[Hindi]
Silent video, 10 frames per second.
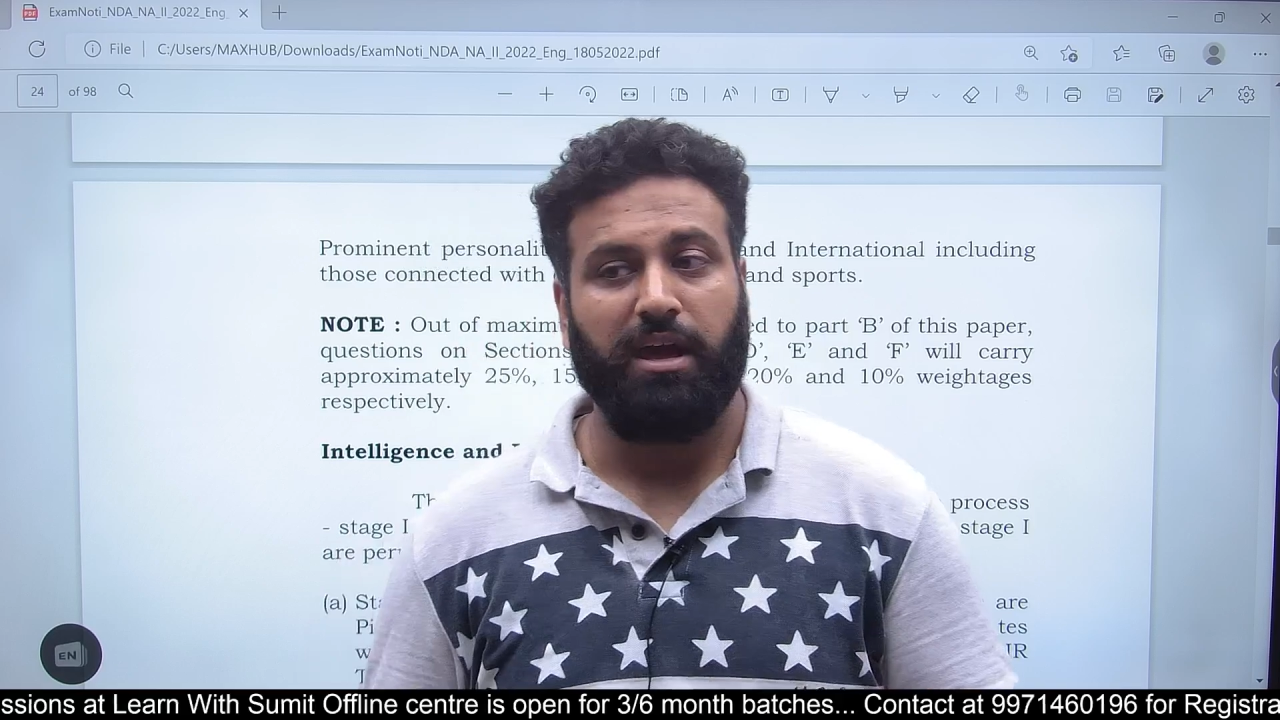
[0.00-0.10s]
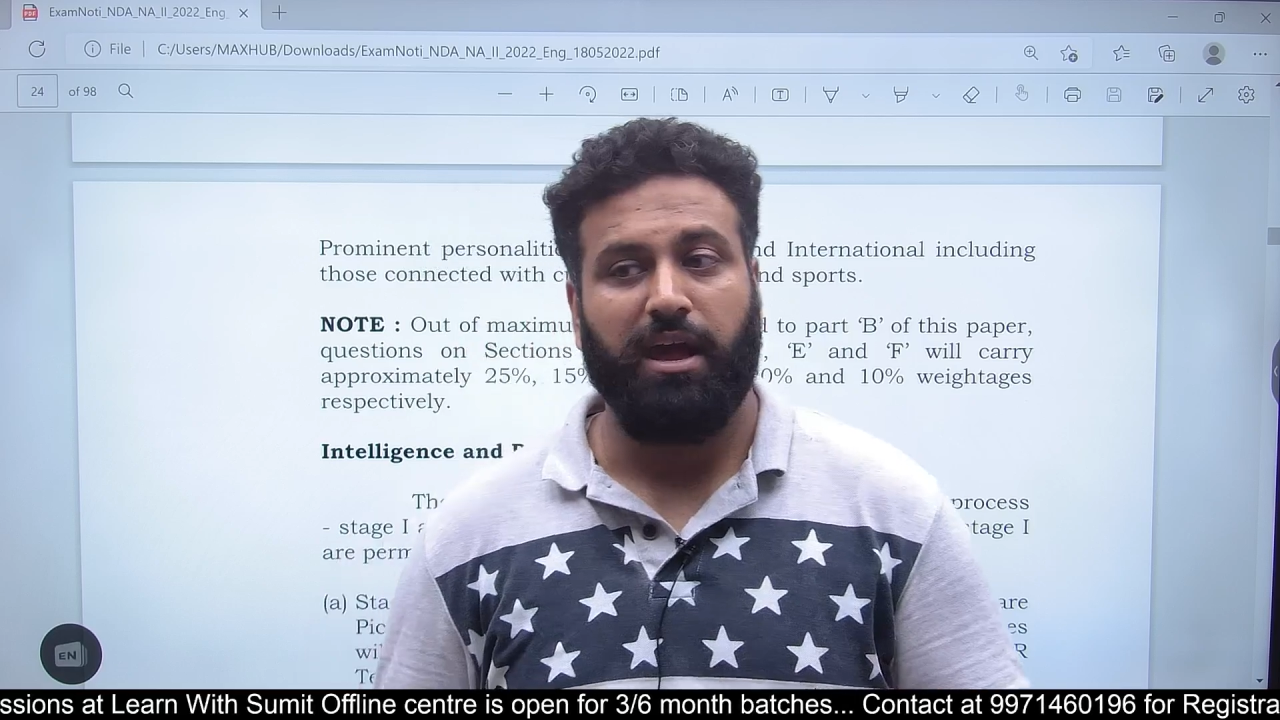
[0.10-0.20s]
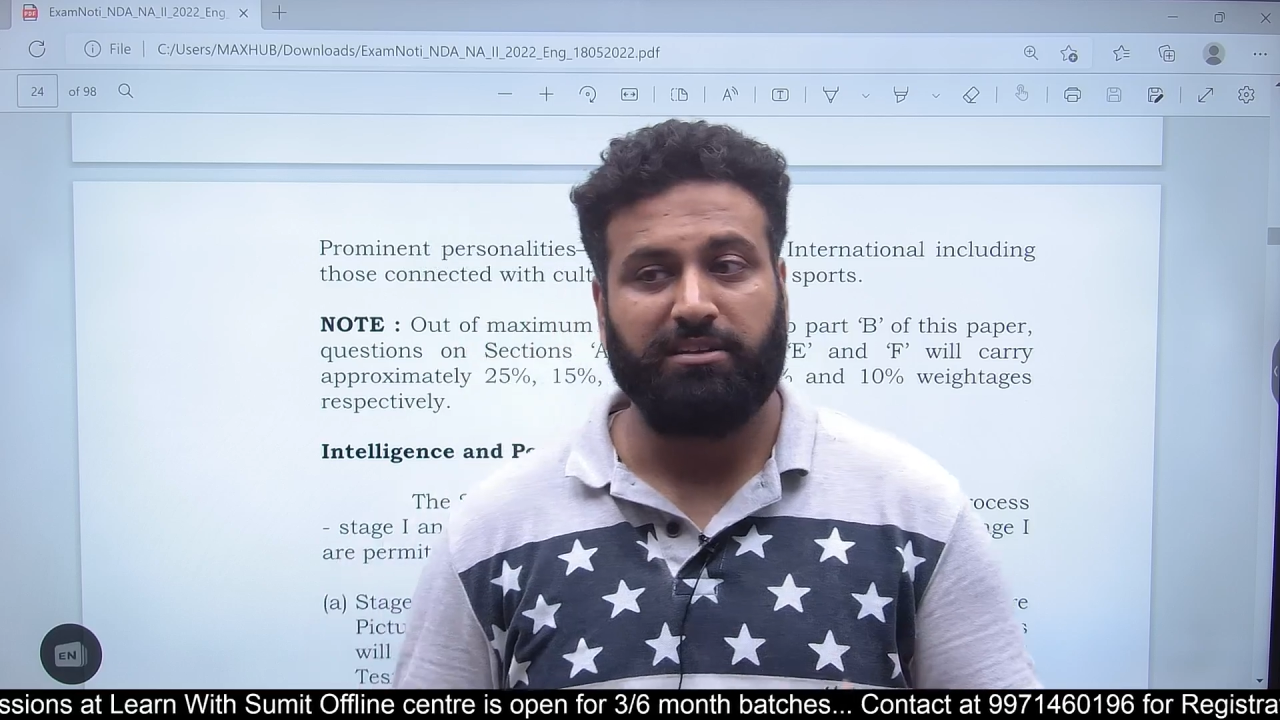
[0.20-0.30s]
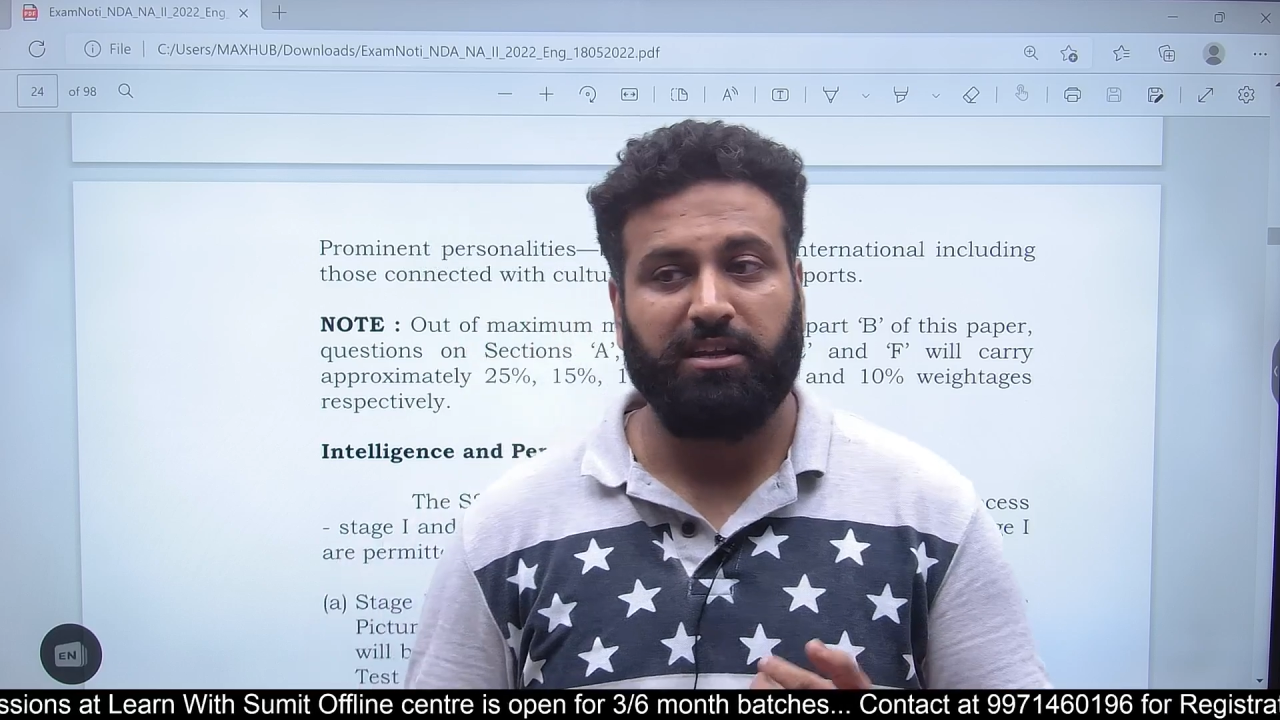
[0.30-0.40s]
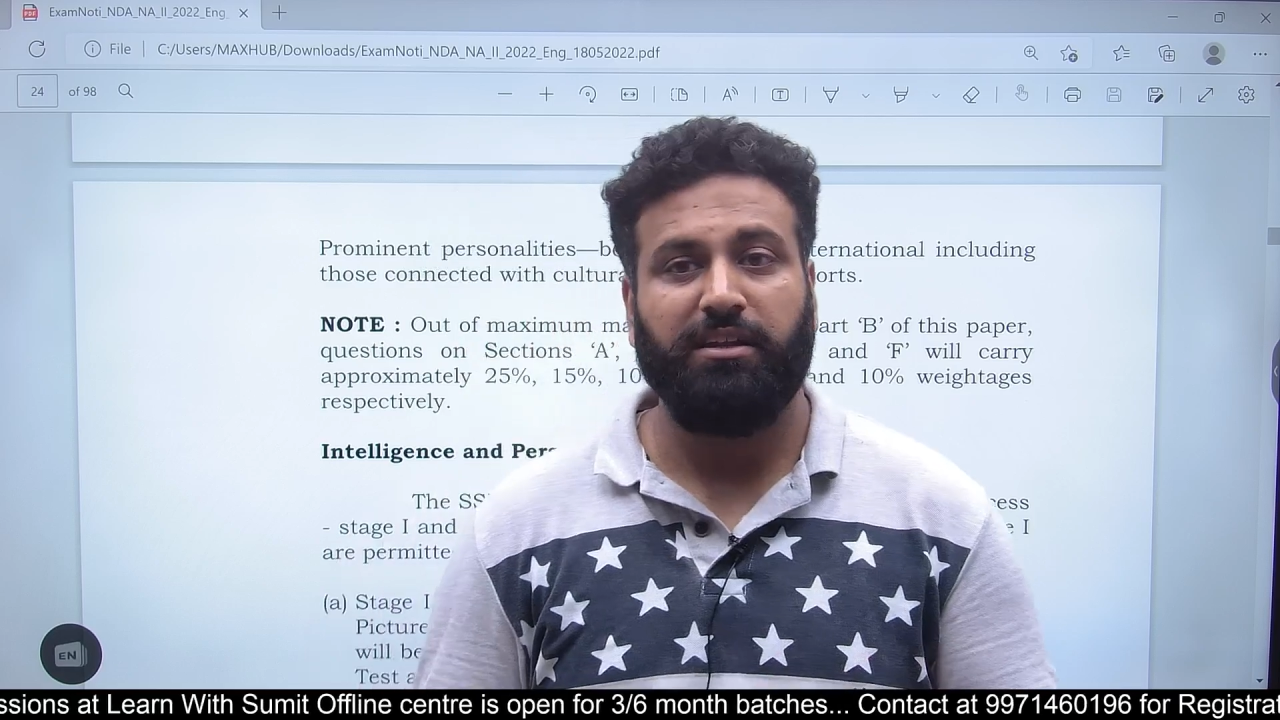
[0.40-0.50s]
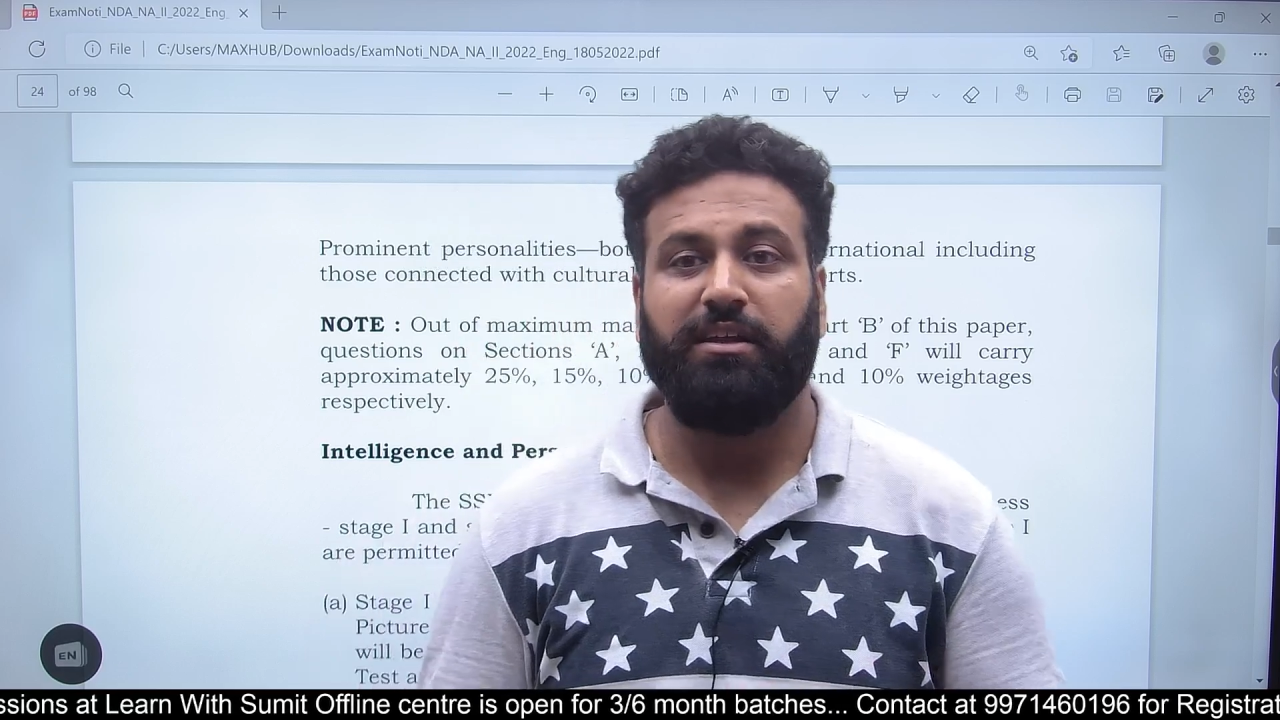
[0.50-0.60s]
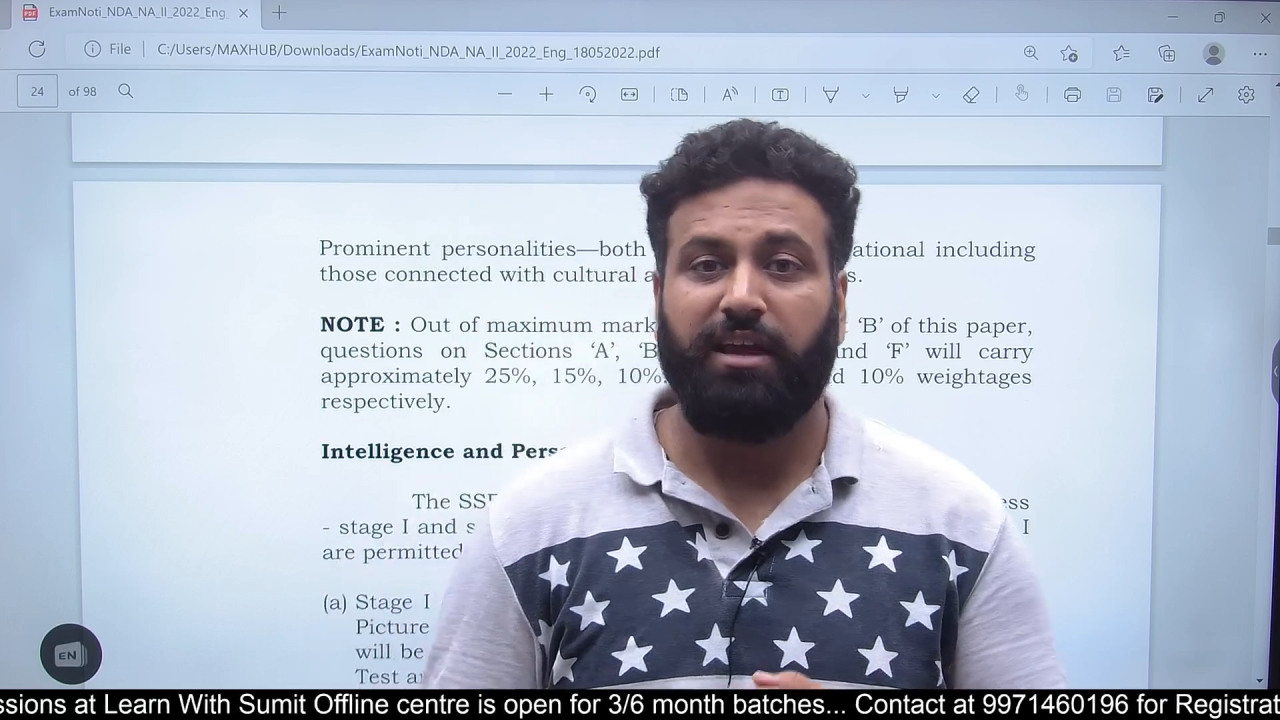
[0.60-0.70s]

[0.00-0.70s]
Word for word: ऐसा नहीं कि